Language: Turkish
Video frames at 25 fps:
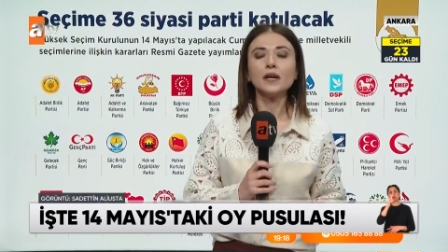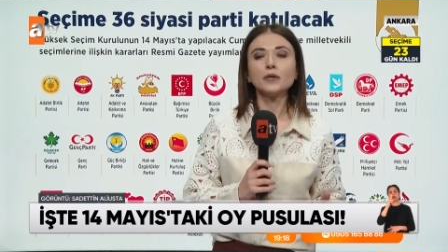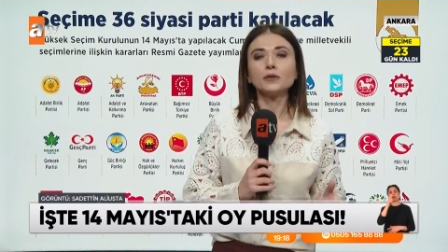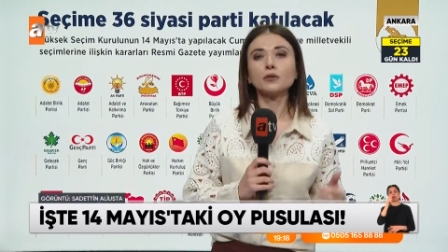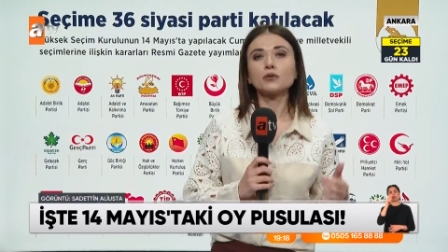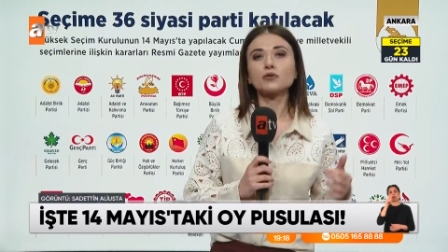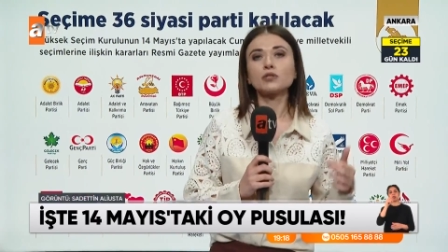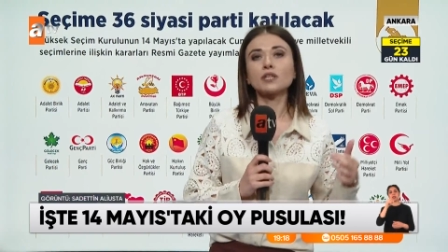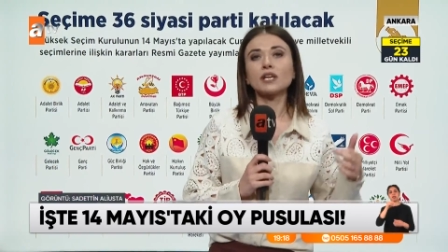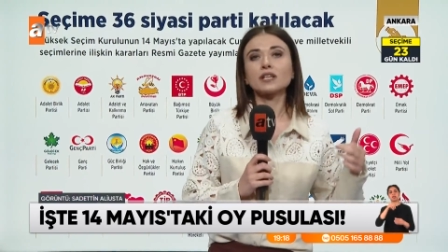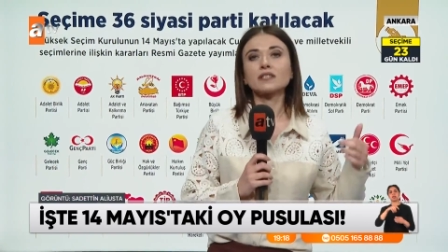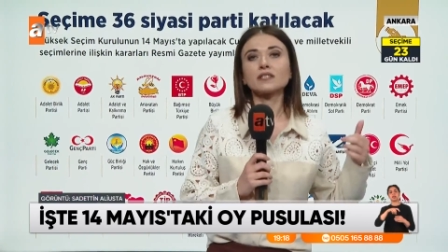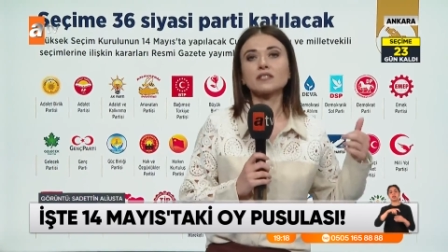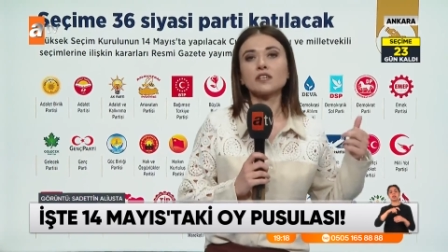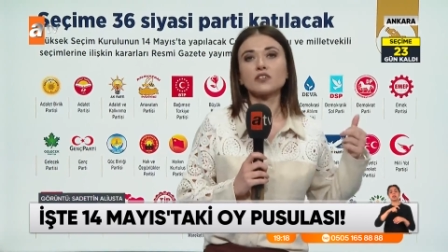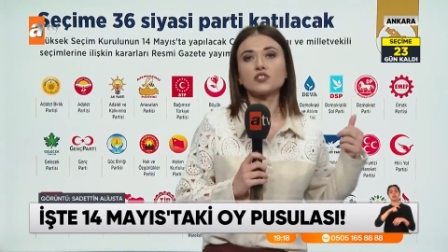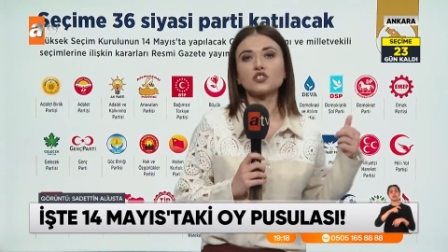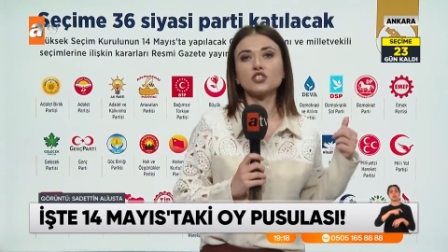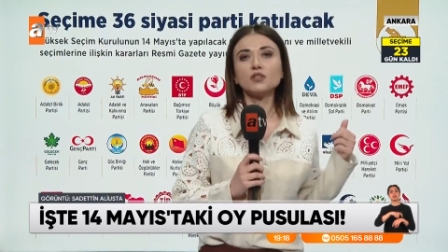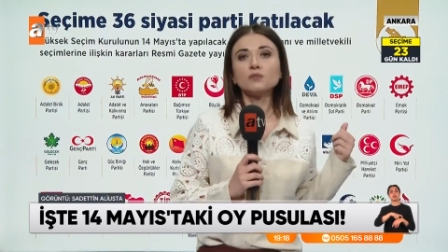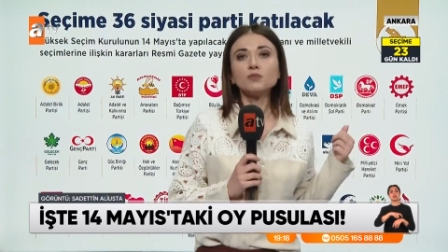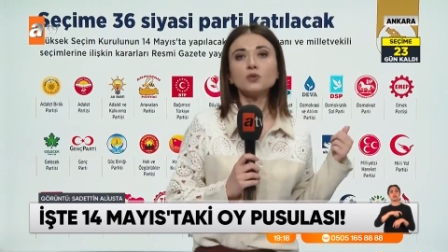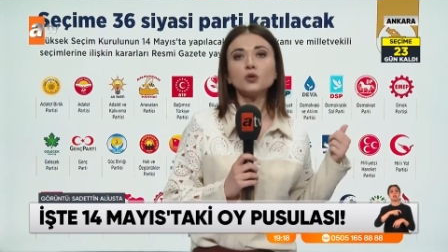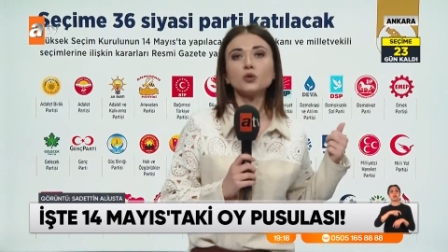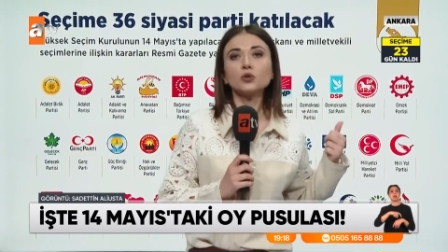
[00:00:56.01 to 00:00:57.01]
Yüksek
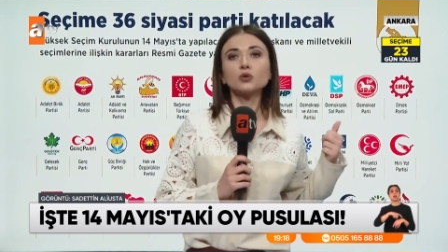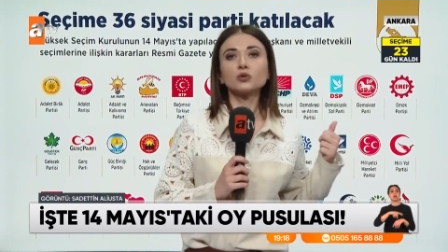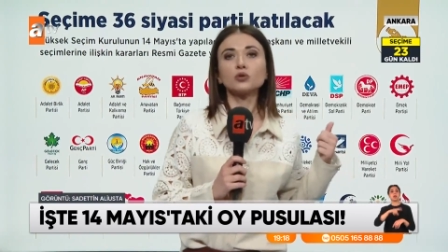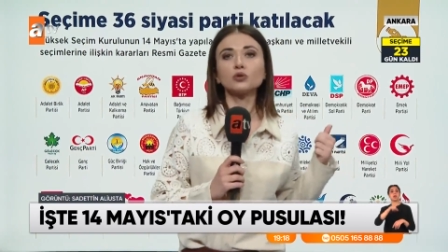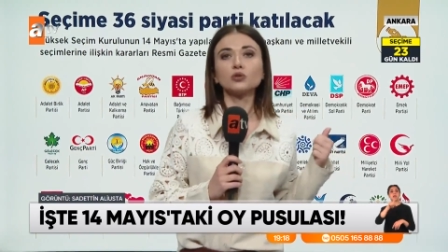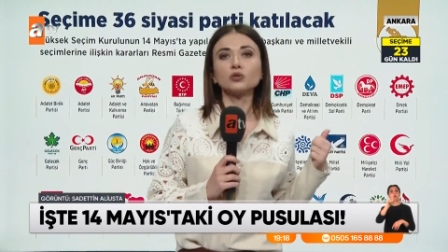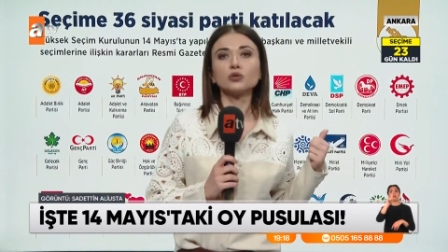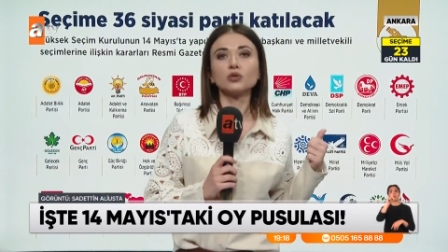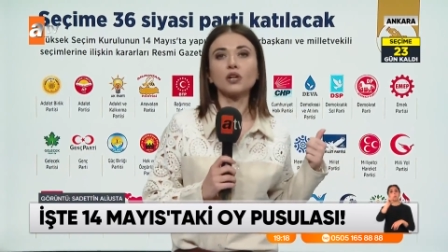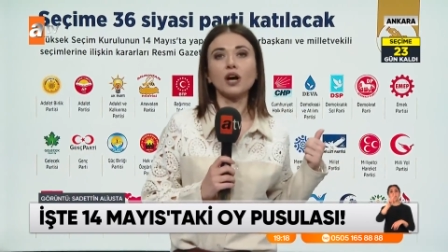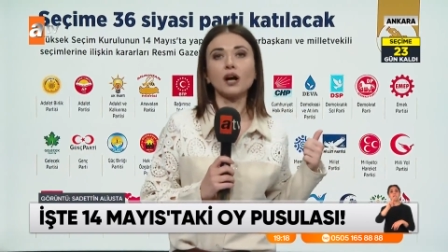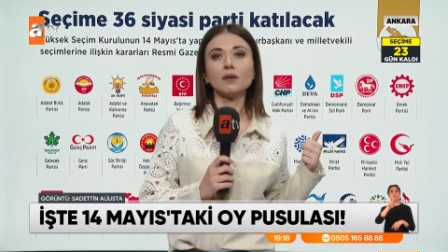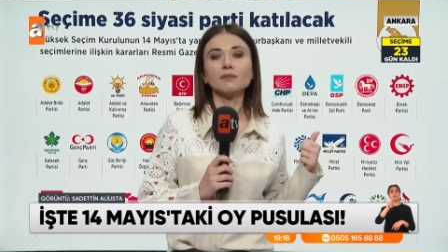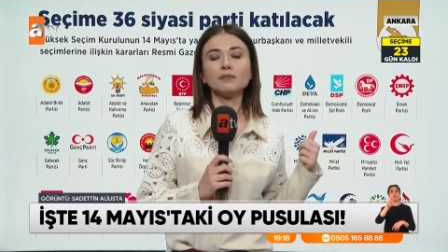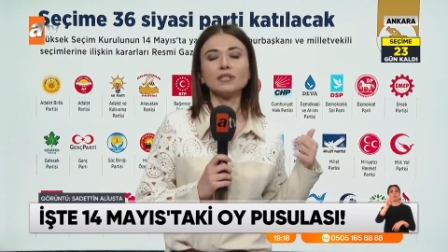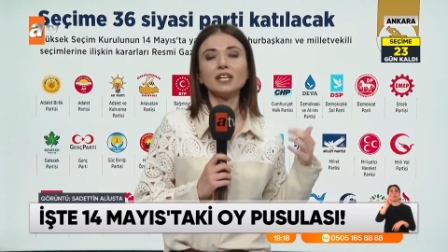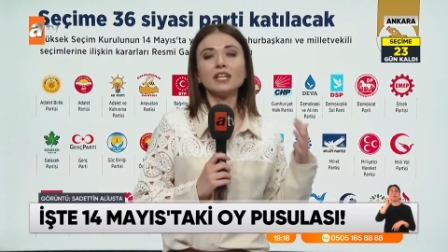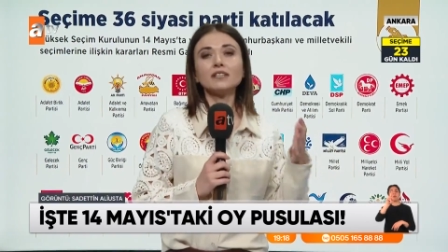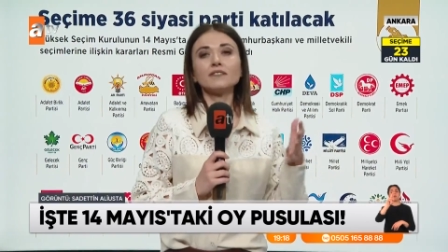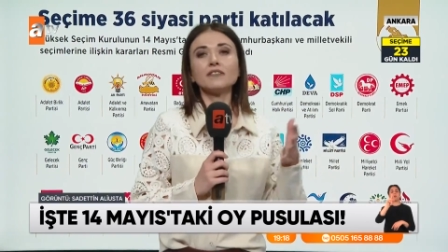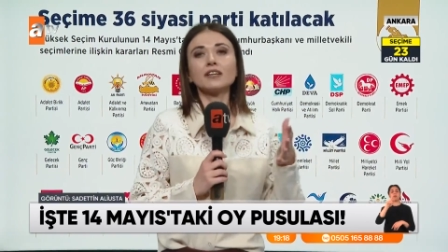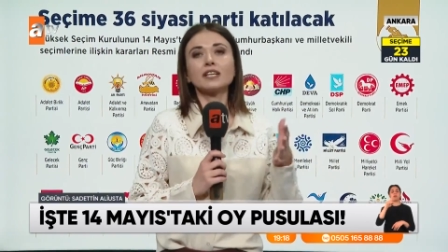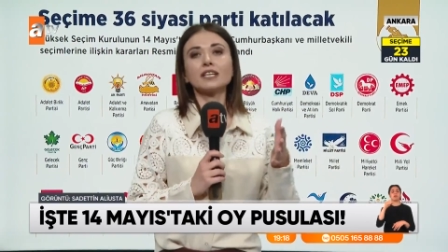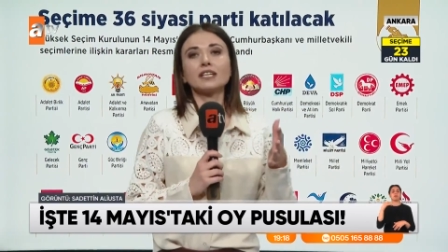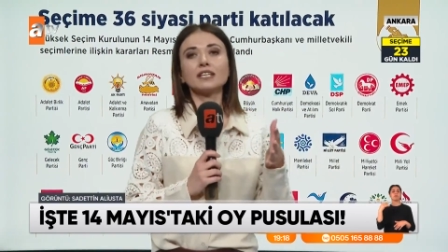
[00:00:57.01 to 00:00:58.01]
Seçim Kurulu'na
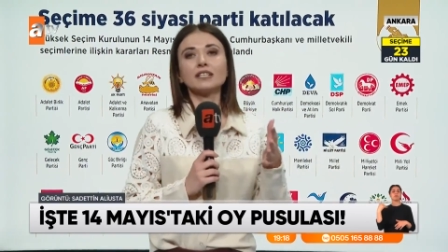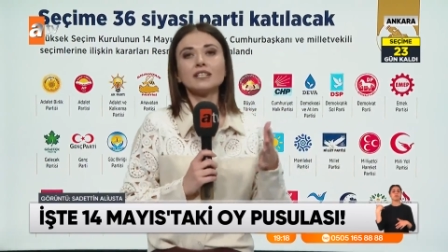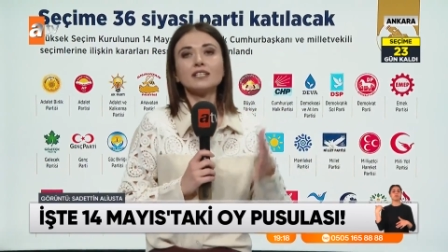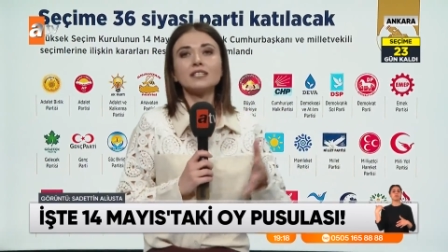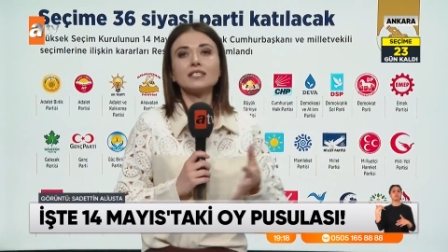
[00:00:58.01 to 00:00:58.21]
milletvekili